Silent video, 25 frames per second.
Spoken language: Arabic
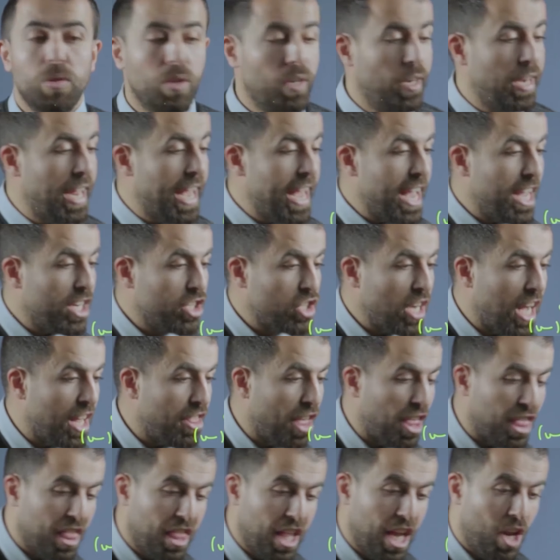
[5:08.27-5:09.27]
ليش
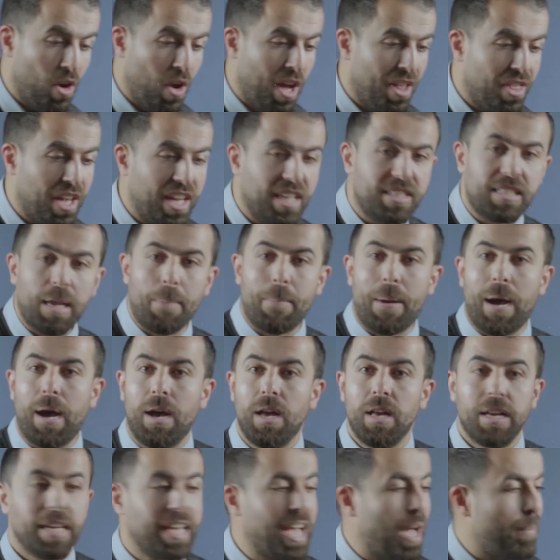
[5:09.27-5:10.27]
هذا اثنين وهذا يا
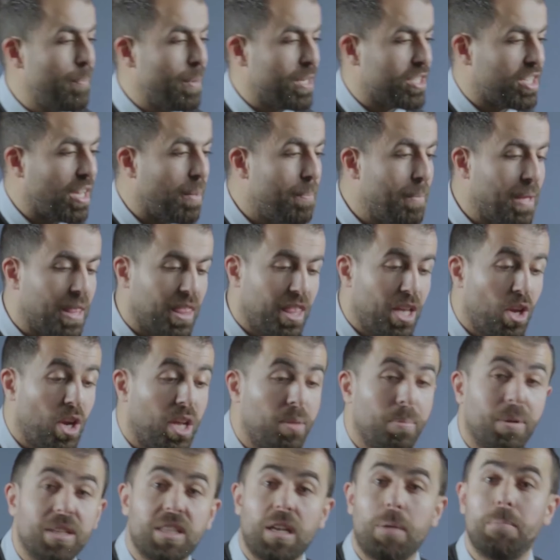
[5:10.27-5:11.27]
سبعه قاعد بقترب من اثنين
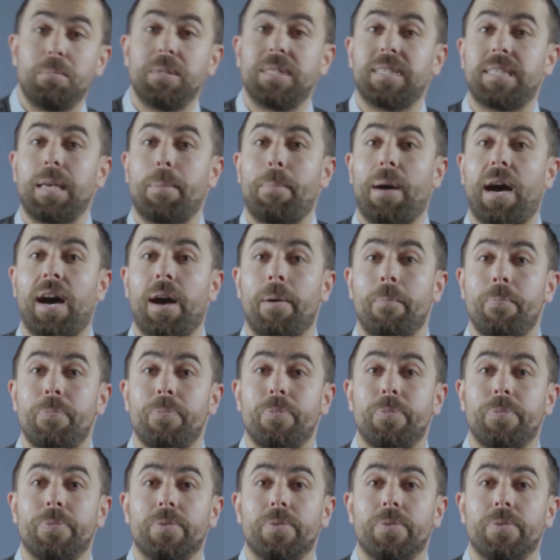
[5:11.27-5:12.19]
وهذا بقترب من سبعه